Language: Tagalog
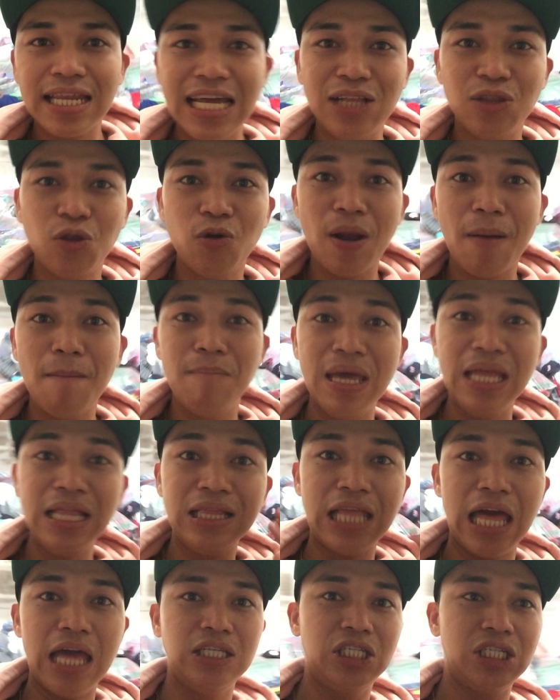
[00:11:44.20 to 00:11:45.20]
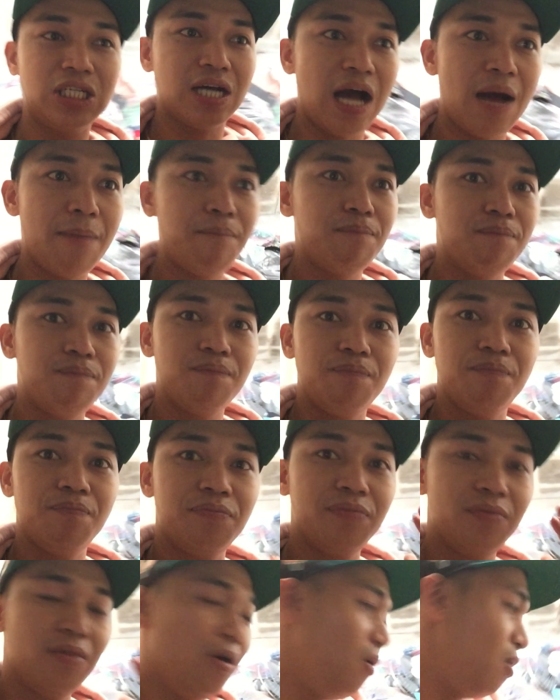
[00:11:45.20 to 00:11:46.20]
dito ng vintage cup,
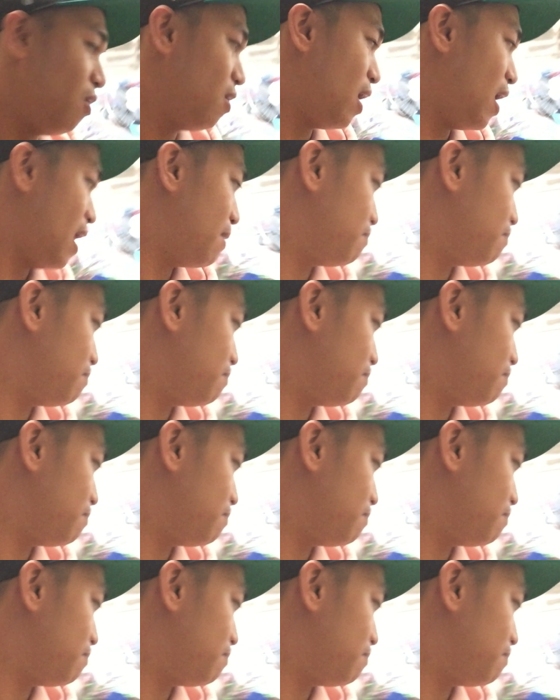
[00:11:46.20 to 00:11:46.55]
no?